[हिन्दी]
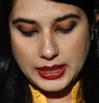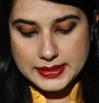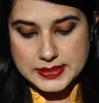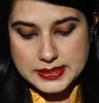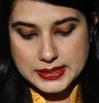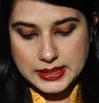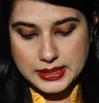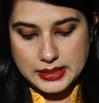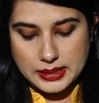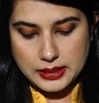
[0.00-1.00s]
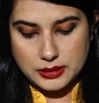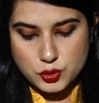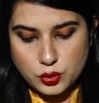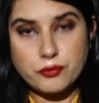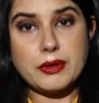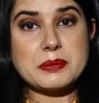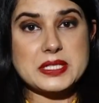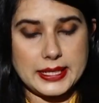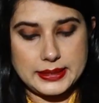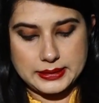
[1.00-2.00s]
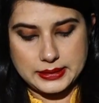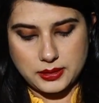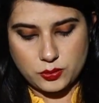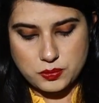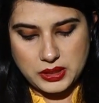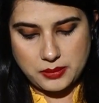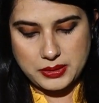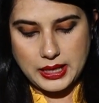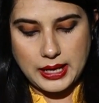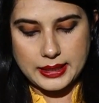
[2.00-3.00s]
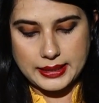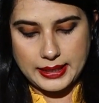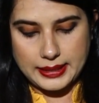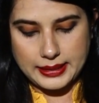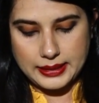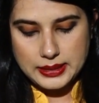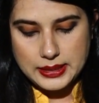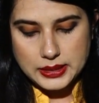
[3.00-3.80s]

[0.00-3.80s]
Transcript: आईसीसी की जो वेबसाइट है देखिए उसमें यह भी कहा गया है